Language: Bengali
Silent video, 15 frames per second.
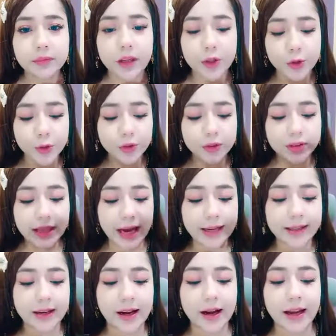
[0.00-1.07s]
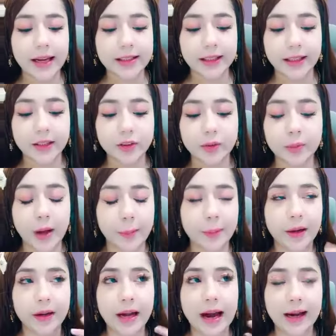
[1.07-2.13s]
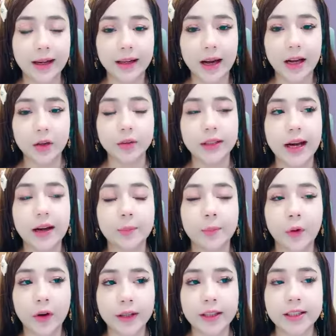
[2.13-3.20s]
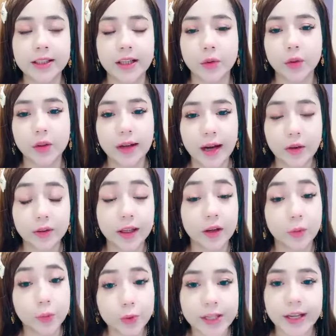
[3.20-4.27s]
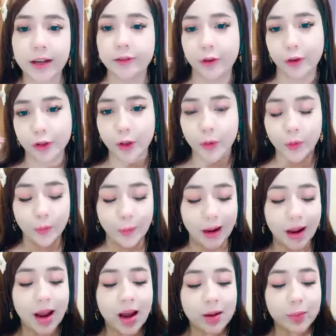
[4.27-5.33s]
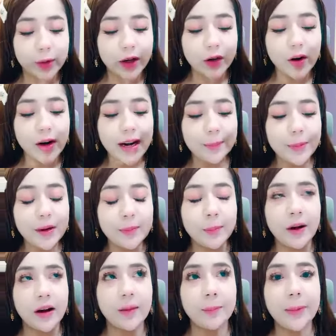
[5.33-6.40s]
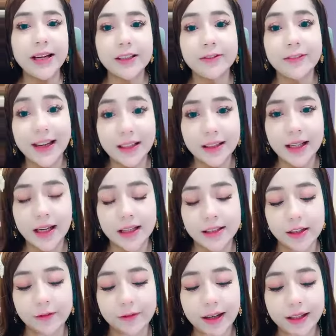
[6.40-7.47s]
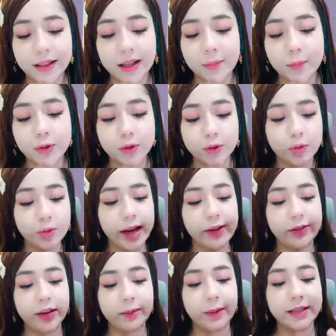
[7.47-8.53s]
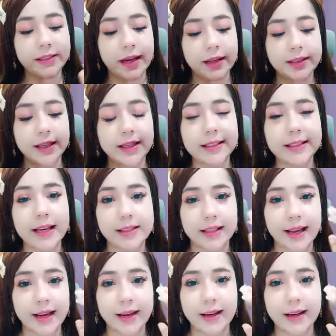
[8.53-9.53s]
শুধু তাই না এটা কিন্তু আপনার ঘাড়ের কালো দাগ বডির যে কোনো কালো দাগ উঠিয়ে ফর্সা করবে মনে করেন আপনার পেটে ফাটা দাগ আছে ফাটা দাগ পর্যন্ত উঠাই ফেলবে এটা ঠিক আছে এই যে দেখেন